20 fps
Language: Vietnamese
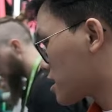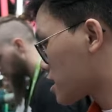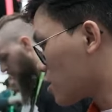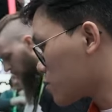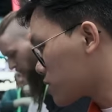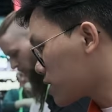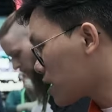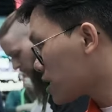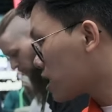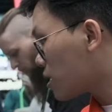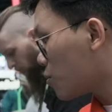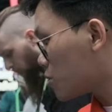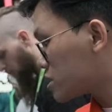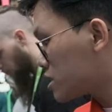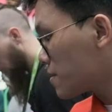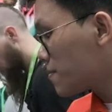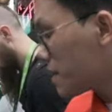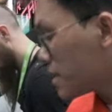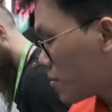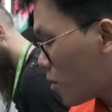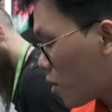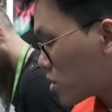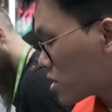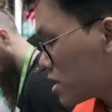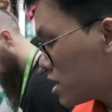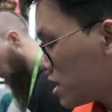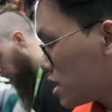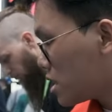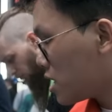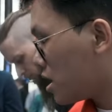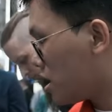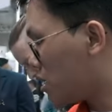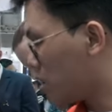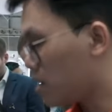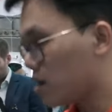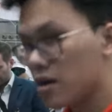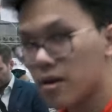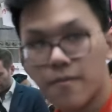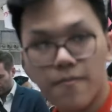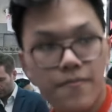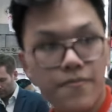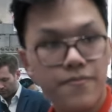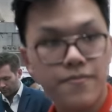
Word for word: Đầu tiên là một chiếc mainboard. Ờ,